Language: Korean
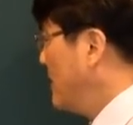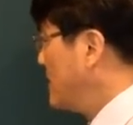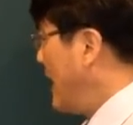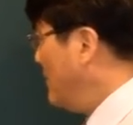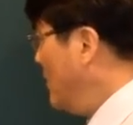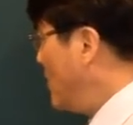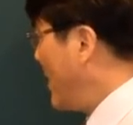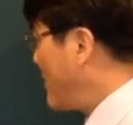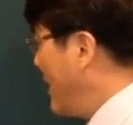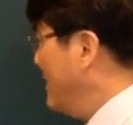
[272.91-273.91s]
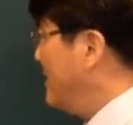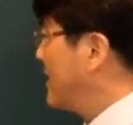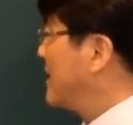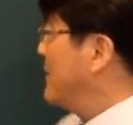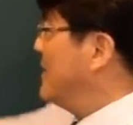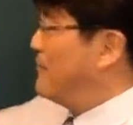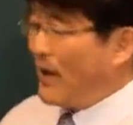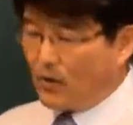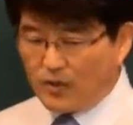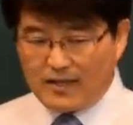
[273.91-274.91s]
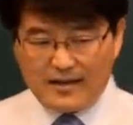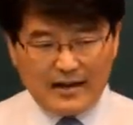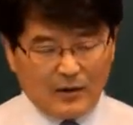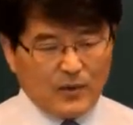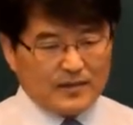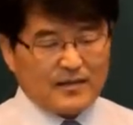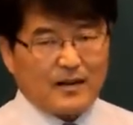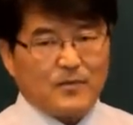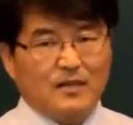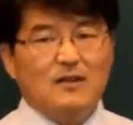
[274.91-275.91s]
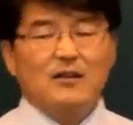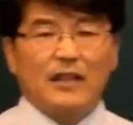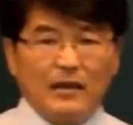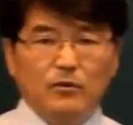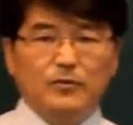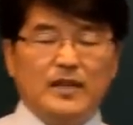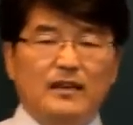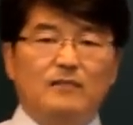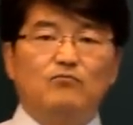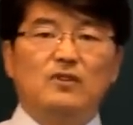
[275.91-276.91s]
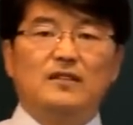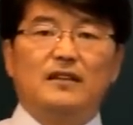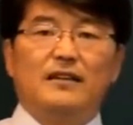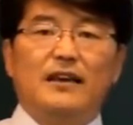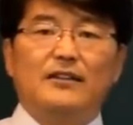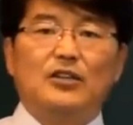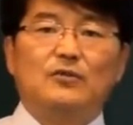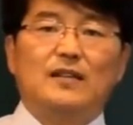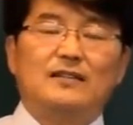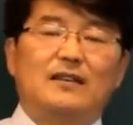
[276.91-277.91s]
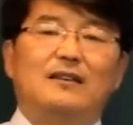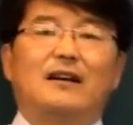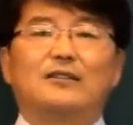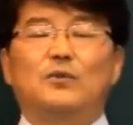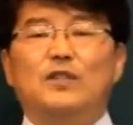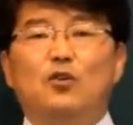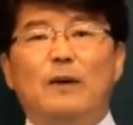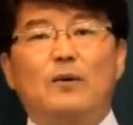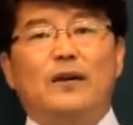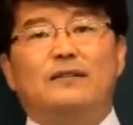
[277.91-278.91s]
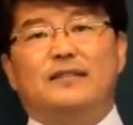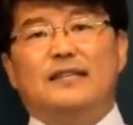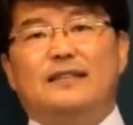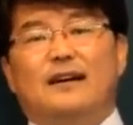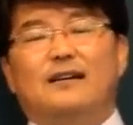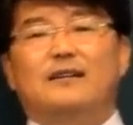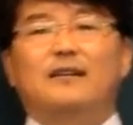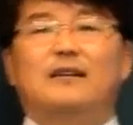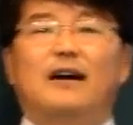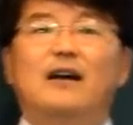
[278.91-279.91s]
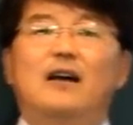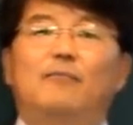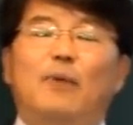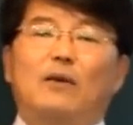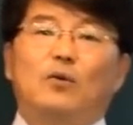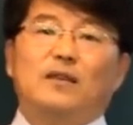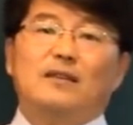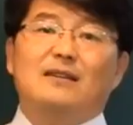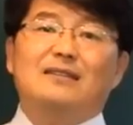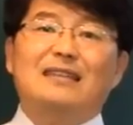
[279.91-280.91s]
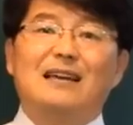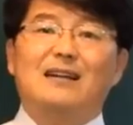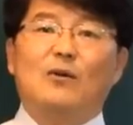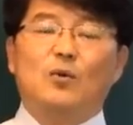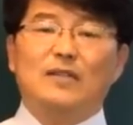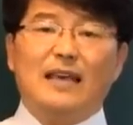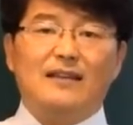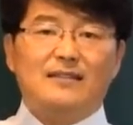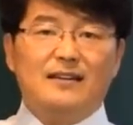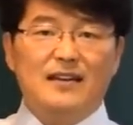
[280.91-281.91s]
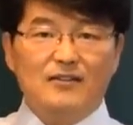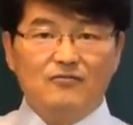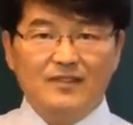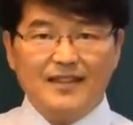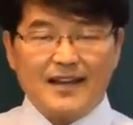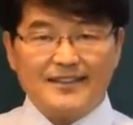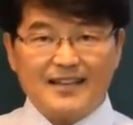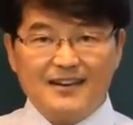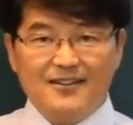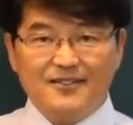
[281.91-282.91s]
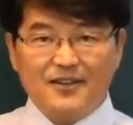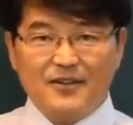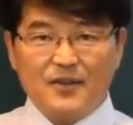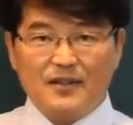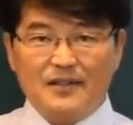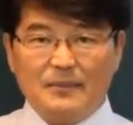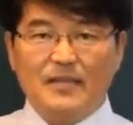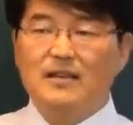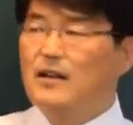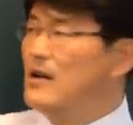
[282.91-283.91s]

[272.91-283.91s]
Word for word: 재물과 관련이 있기 때문에 이 백호장을 갖고 있는 사람들 대부분이 물질에 대한 견자 재를 가지고 치고받고 하는 것이 있다. 그러니까 백호대사를 잘 갖고 얘네들이 운대가 잘 형성이 되게 된다면